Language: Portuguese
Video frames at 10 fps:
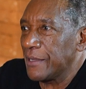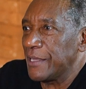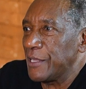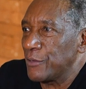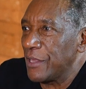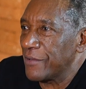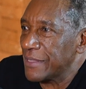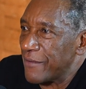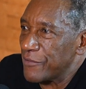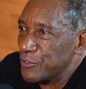E eu
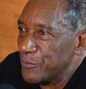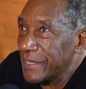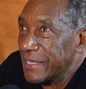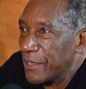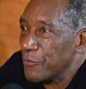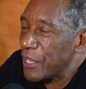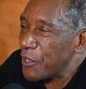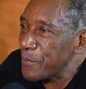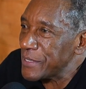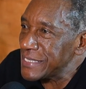levantava de manhã. E o que,
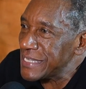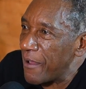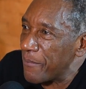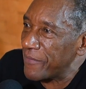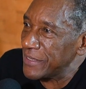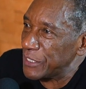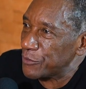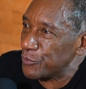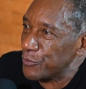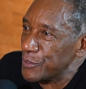que eu precisava para fazer
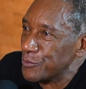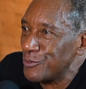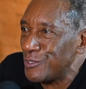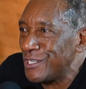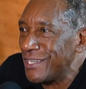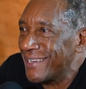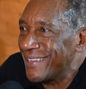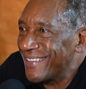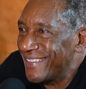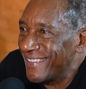tudo isso? O dia.
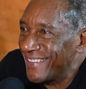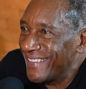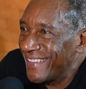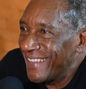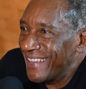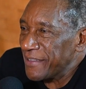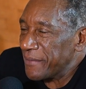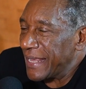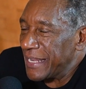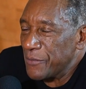Então,
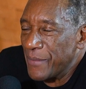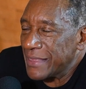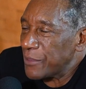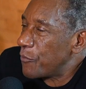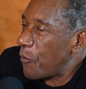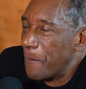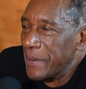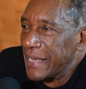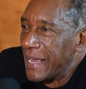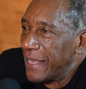cara, não é tão de
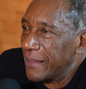Empresa de